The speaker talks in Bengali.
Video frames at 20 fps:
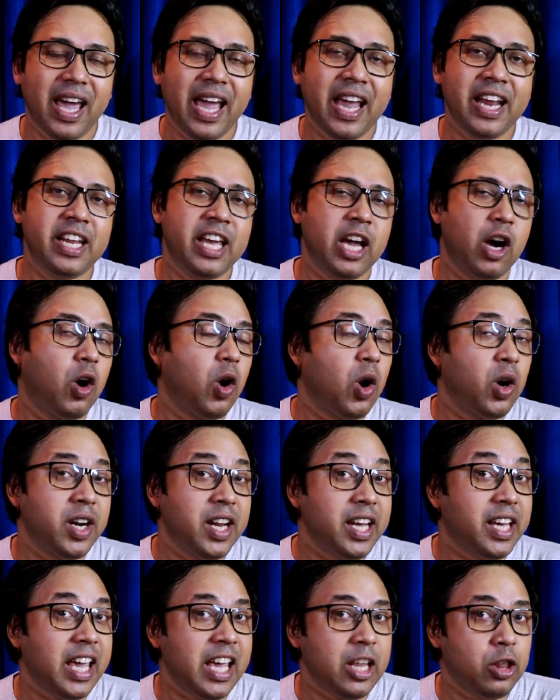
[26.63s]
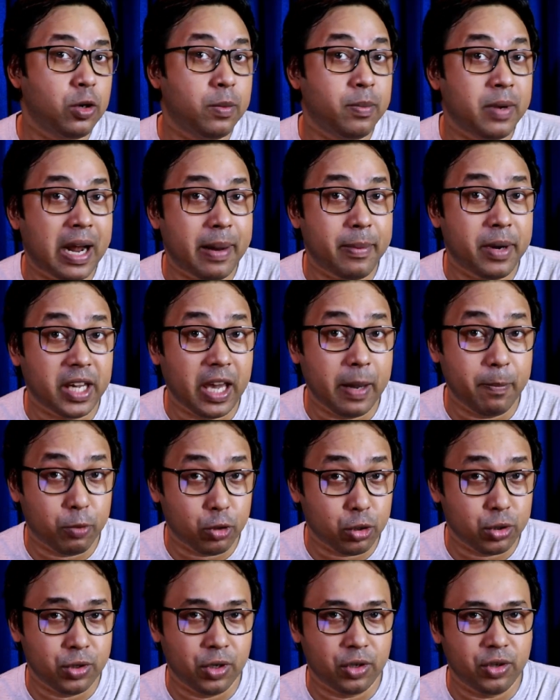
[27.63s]
এই নিয়ে অনেকেই তোমরা আমাকে
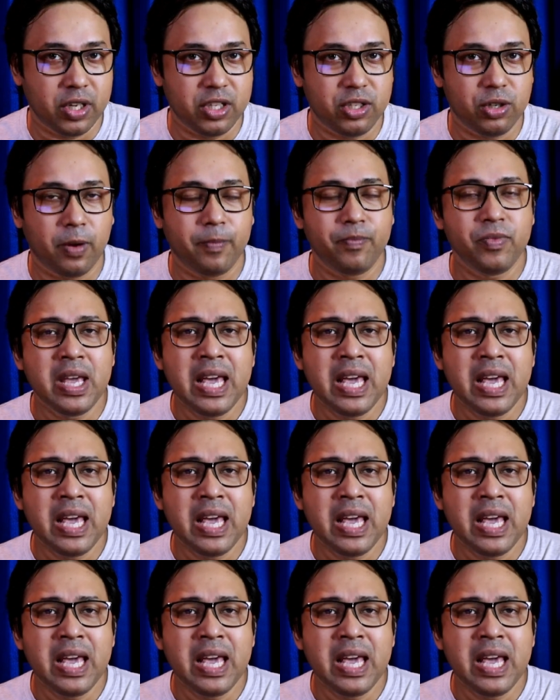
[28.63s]
প্রশ্ন করেছো